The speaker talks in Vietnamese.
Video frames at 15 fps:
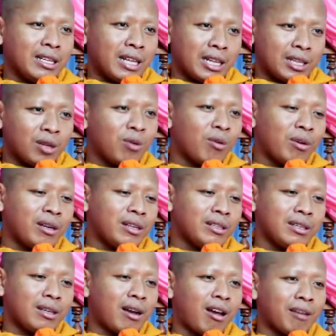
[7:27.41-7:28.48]
thật thô nó
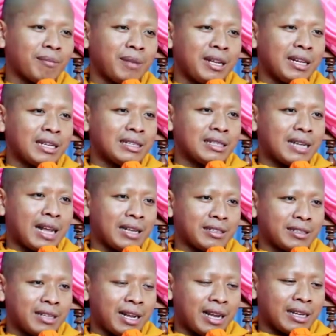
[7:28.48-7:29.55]
cứ ở bên nơi nào
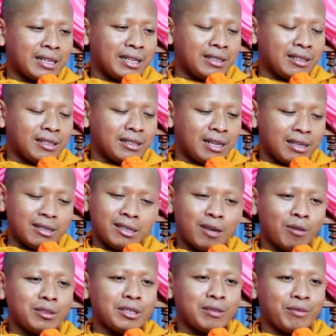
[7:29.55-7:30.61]
ngày thế cứ nơi
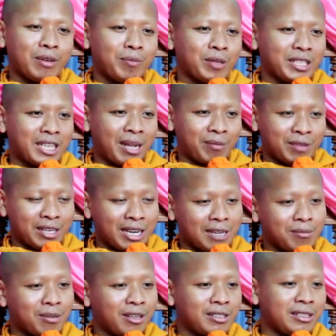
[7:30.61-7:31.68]
không chỉ biết phải chạm
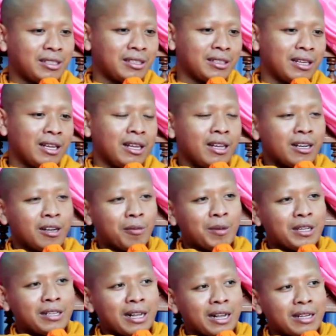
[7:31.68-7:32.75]
ngày bao giờ các
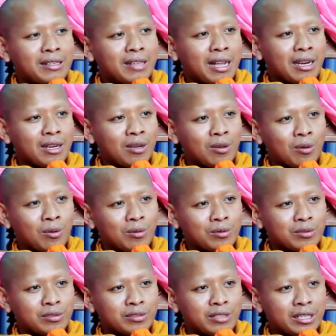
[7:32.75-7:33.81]
vận tải sạt lô
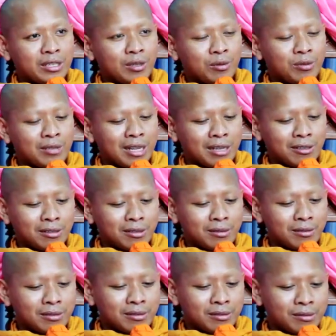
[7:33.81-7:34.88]
chỉ tu tới
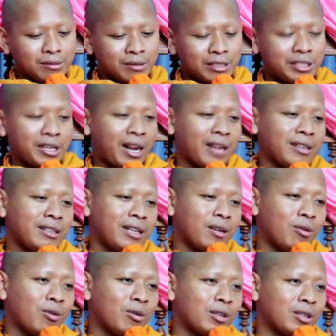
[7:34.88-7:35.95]
vì tràn tới
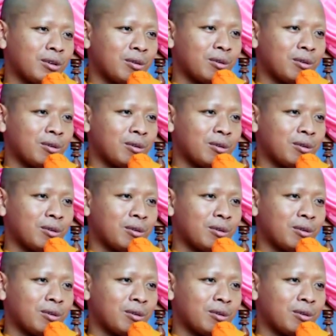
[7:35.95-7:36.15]
hô